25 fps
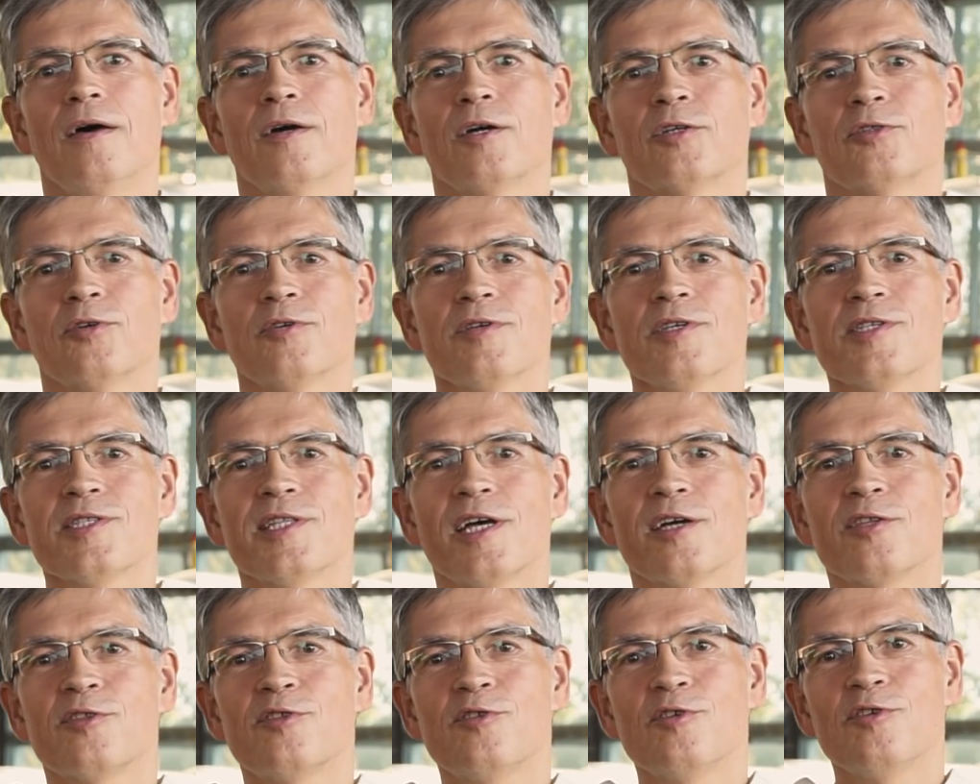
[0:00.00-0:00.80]
Kto jest
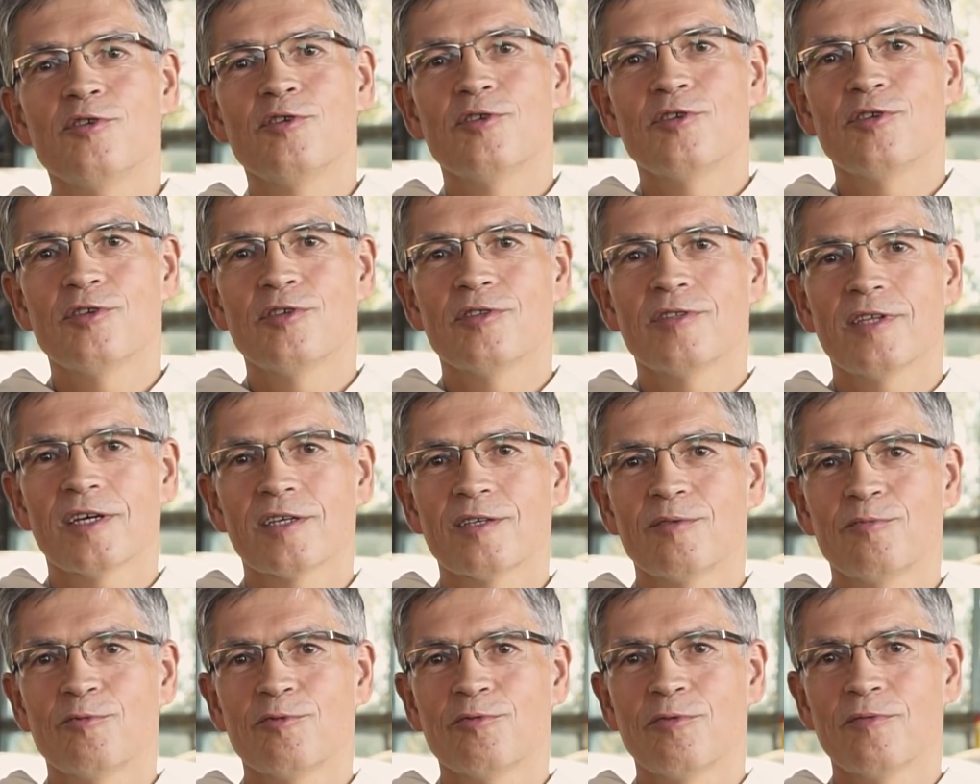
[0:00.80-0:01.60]
na dziś
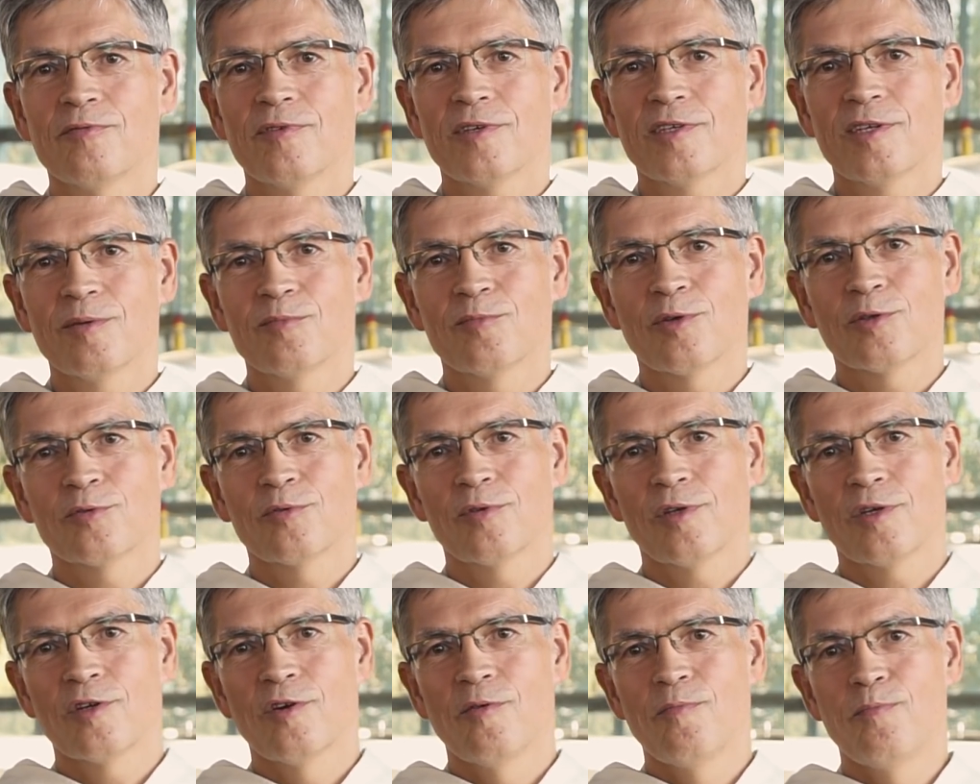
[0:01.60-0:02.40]
takim człowiekiem, do
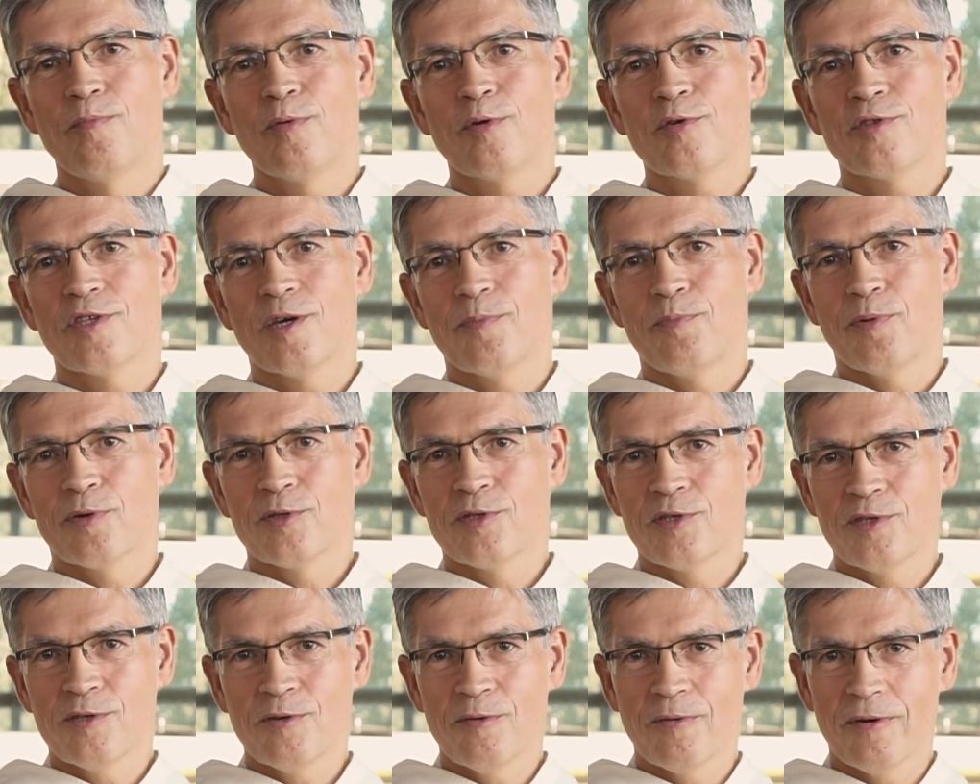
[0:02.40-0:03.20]
którego Bóg Cię
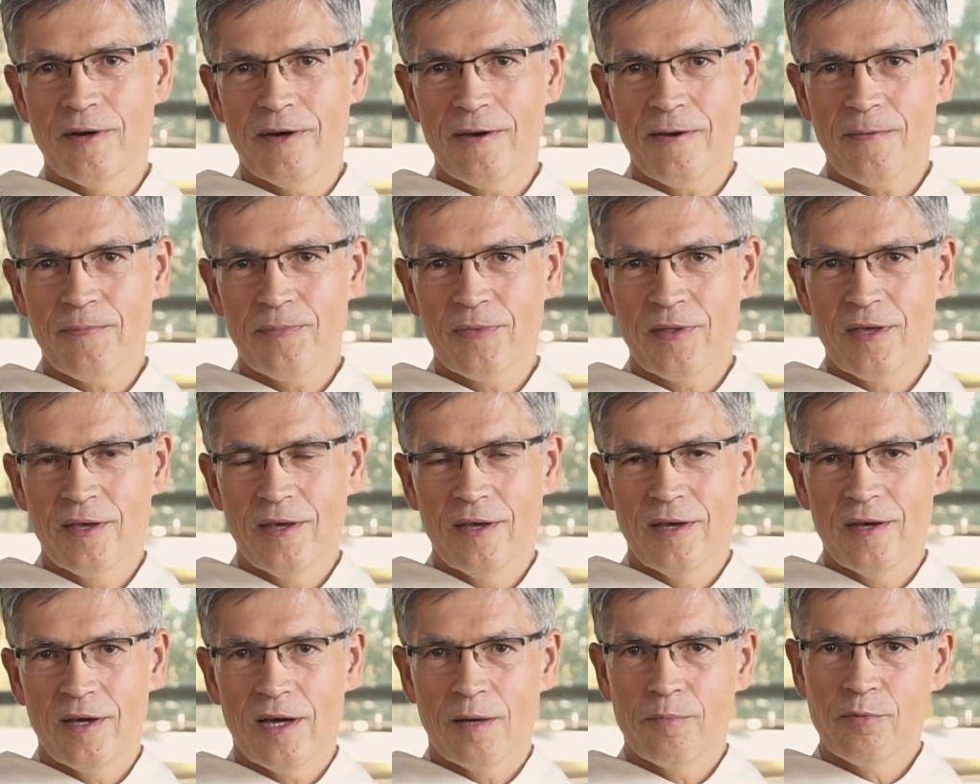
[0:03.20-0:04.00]
posyła,
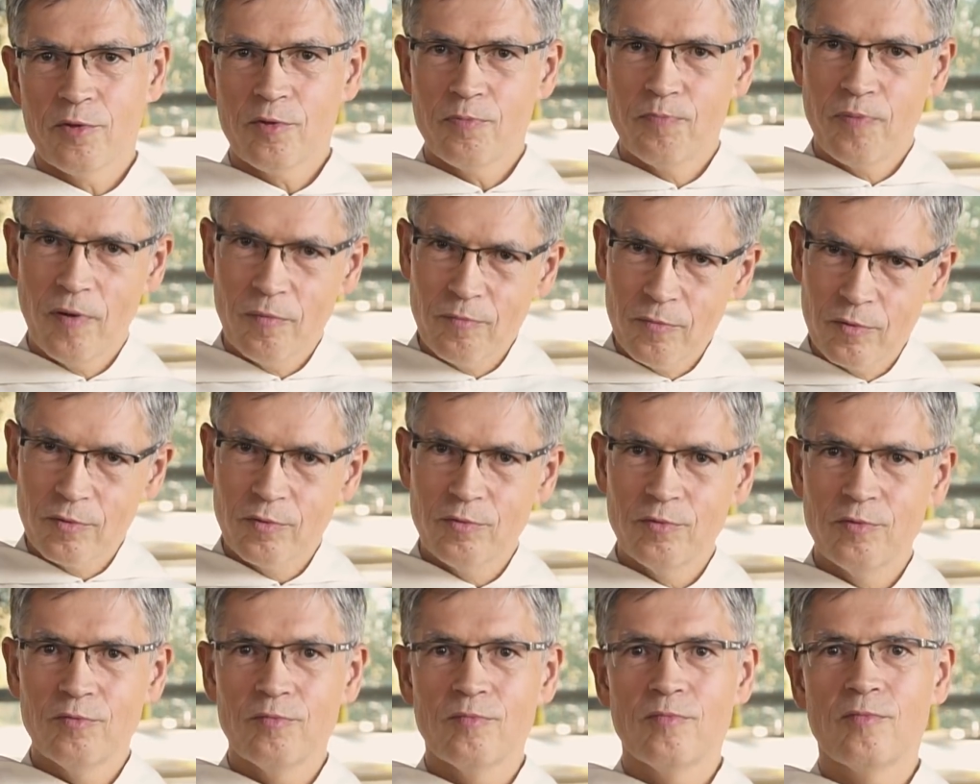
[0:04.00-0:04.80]
abyś
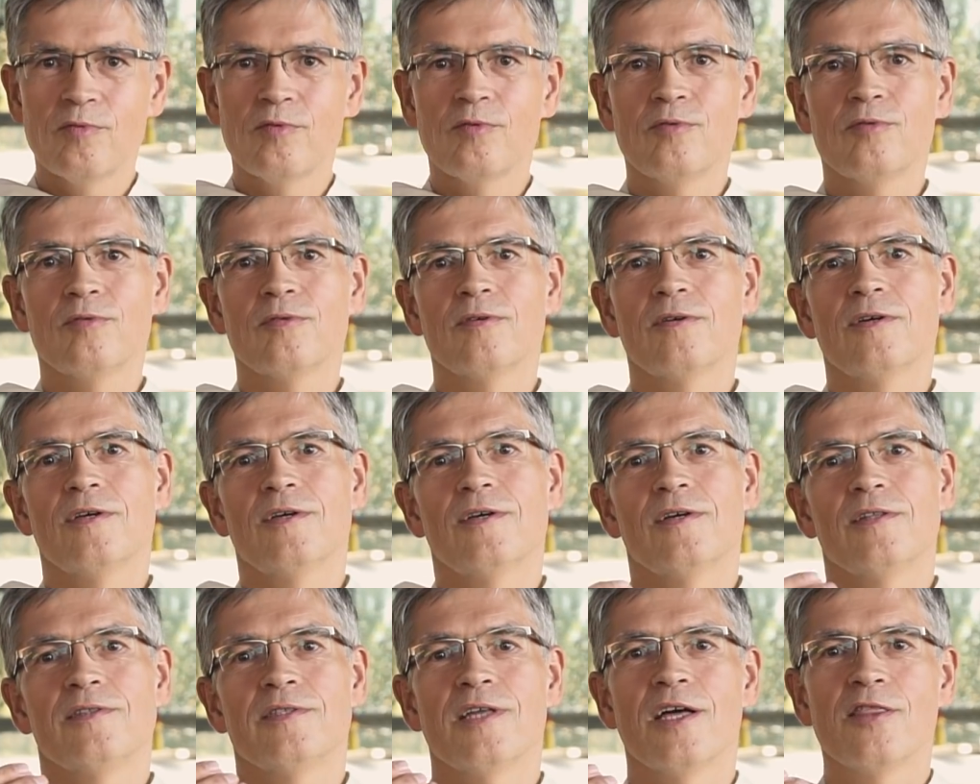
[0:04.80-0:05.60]
pomógł mu
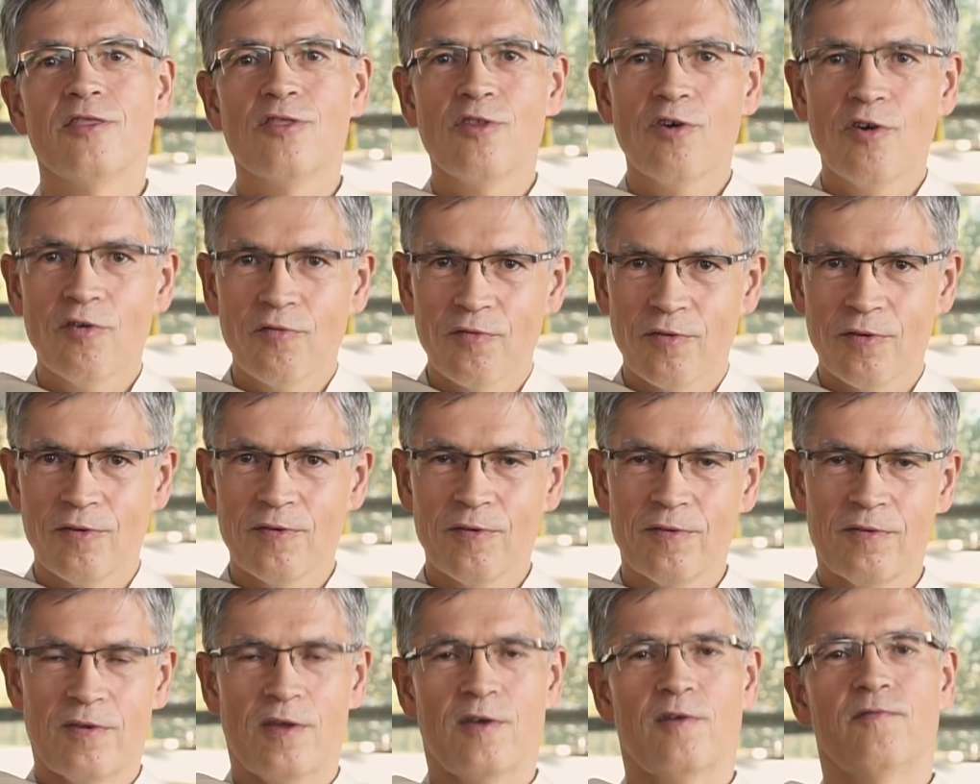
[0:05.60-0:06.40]
na
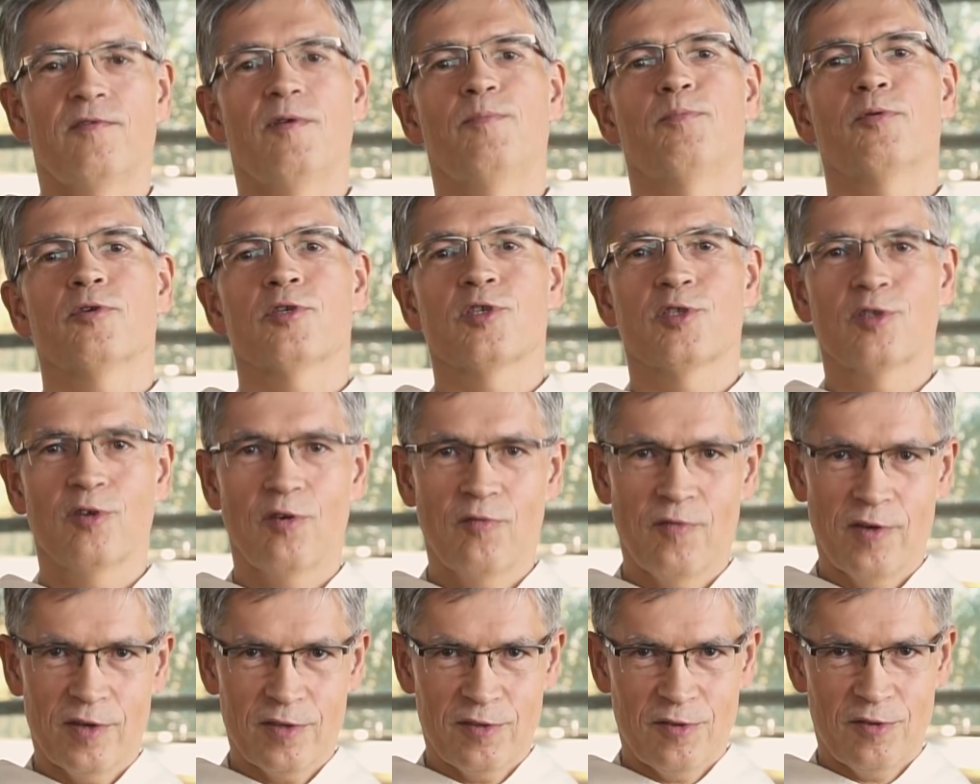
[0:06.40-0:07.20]
nowo
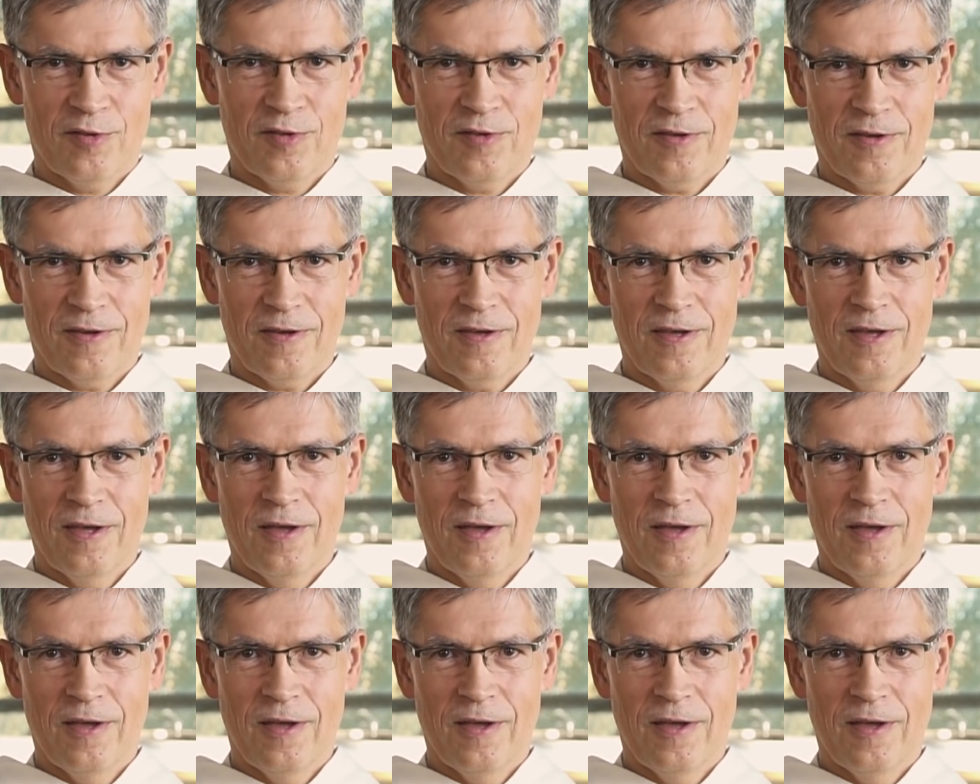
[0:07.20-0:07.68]
wyprostować się,